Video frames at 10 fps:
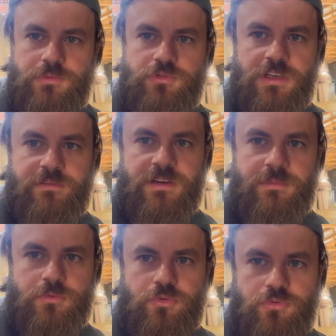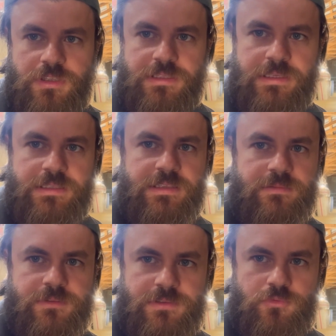3 ay var ama kuru da değil
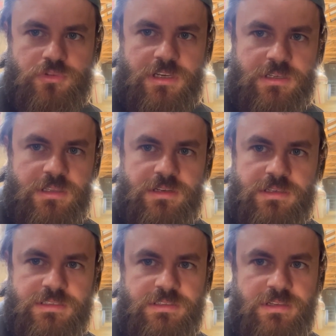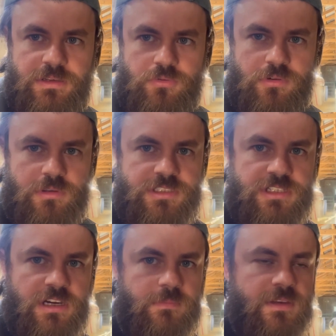dedi. Biz 3 ay kalaraktan ineği kuruya
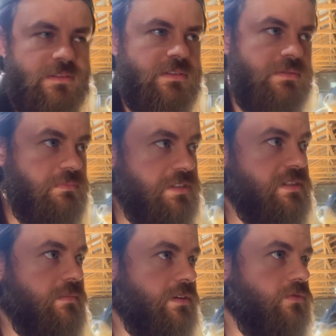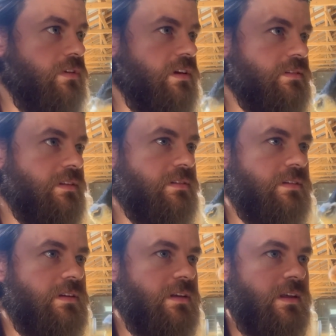çıkarmayız. Biz demek ki öyle anladık.
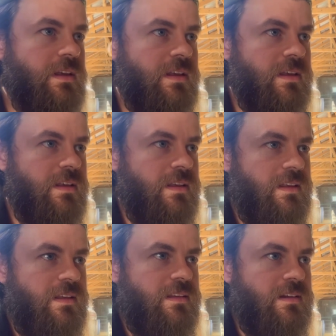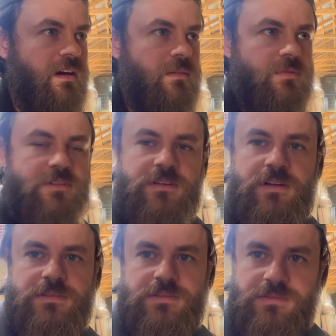abim
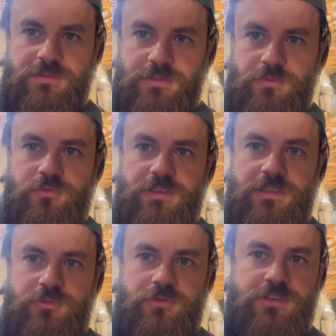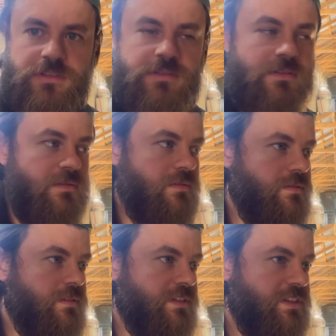sağdı. Dedi güzel süt çıktı.
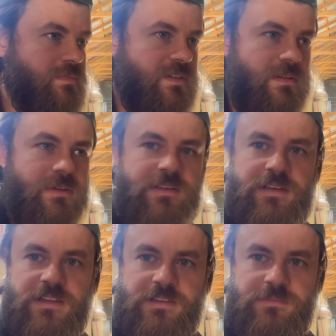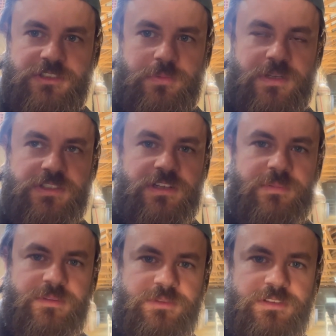E, şimdi de ben geldim. işbaşı
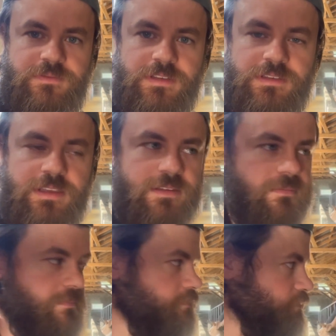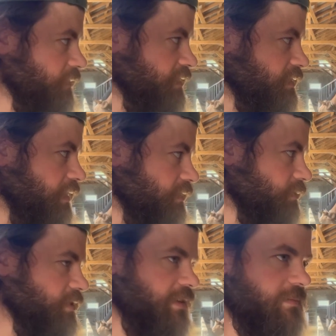yaptım çiftlikte.
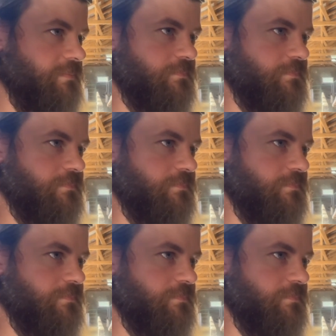Sağdım ki